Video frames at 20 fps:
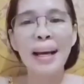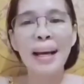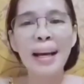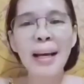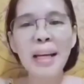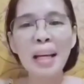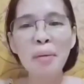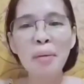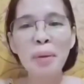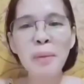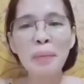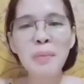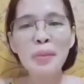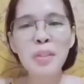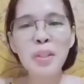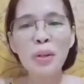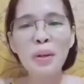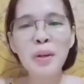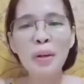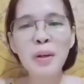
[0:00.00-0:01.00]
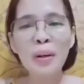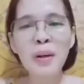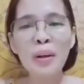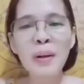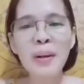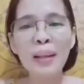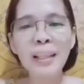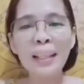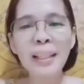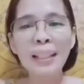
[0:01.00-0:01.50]
Hi, Ma'am Jo.
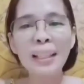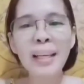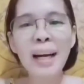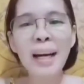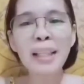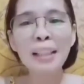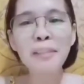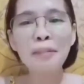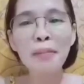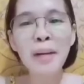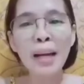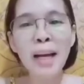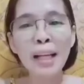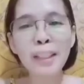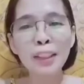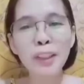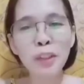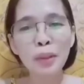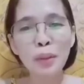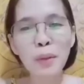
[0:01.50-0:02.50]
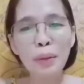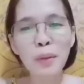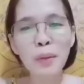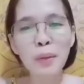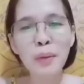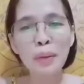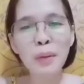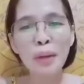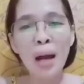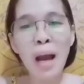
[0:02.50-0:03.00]
Lady Heart Vlogs
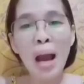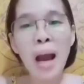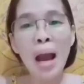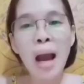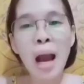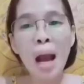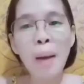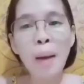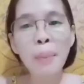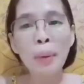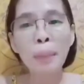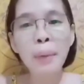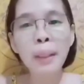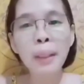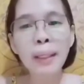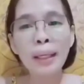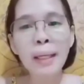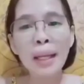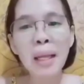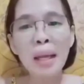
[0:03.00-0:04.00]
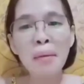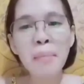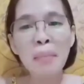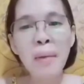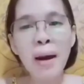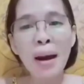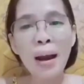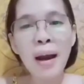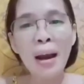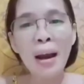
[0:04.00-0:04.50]
ko. Happy birthday,
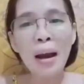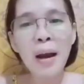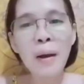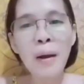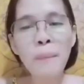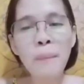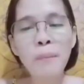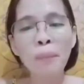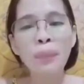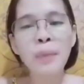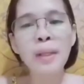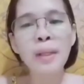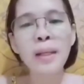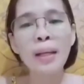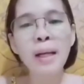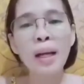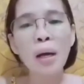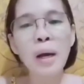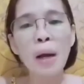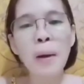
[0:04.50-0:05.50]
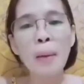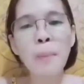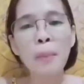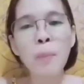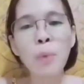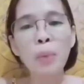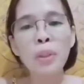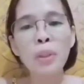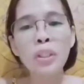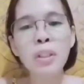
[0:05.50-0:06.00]
Ma'am. I'm
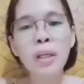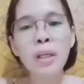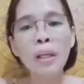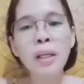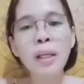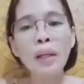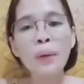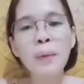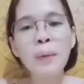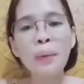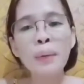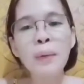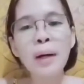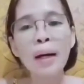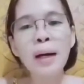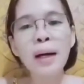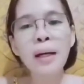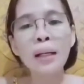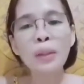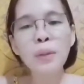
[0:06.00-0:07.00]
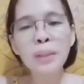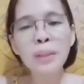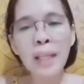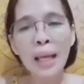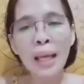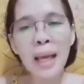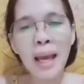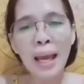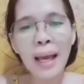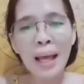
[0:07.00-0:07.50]
wishing you a good
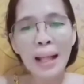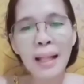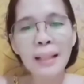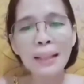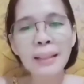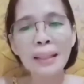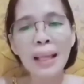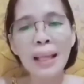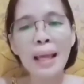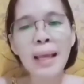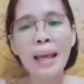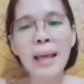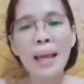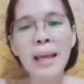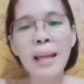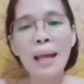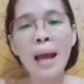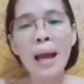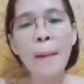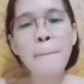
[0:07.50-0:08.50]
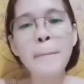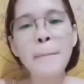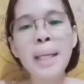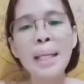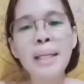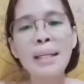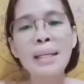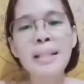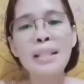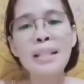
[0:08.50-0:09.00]
health and
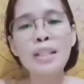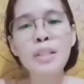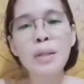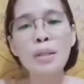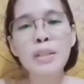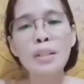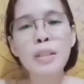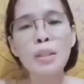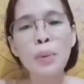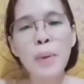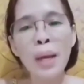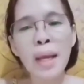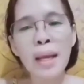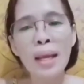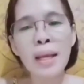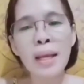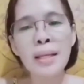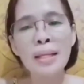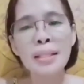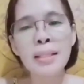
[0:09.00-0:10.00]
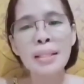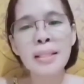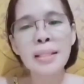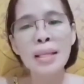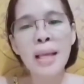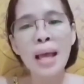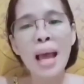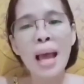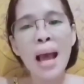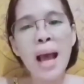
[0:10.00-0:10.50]
happiness always.
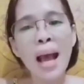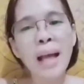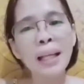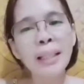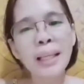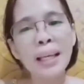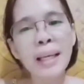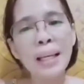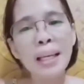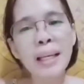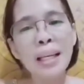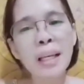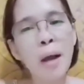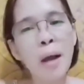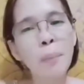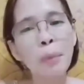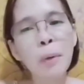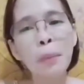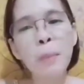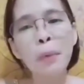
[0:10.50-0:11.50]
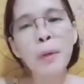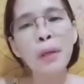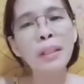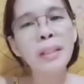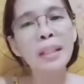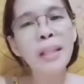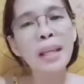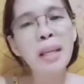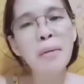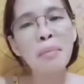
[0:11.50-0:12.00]
Again, happy
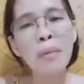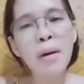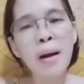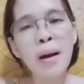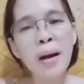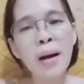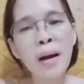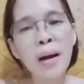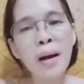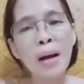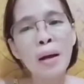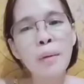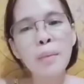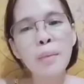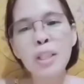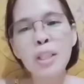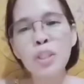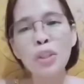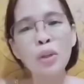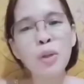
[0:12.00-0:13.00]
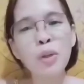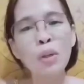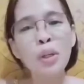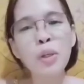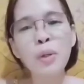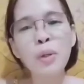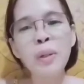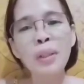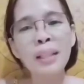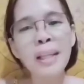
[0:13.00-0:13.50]
birthday, Ma'am. Enjoy
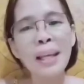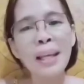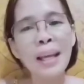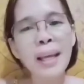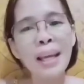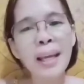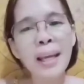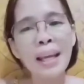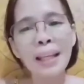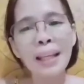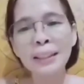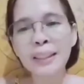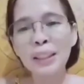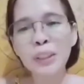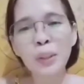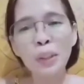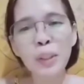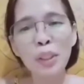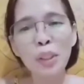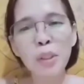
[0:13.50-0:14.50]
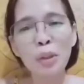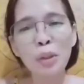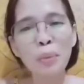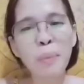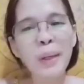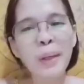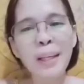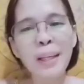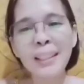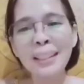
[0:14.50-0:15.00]
your day. Enjoy your
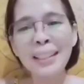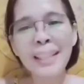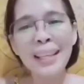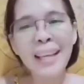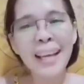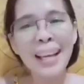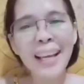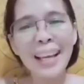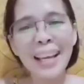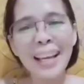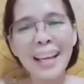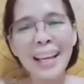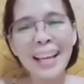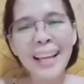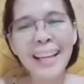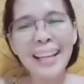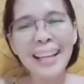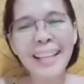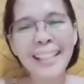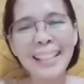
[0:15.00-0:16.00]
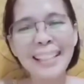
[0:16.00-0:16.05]
birthday.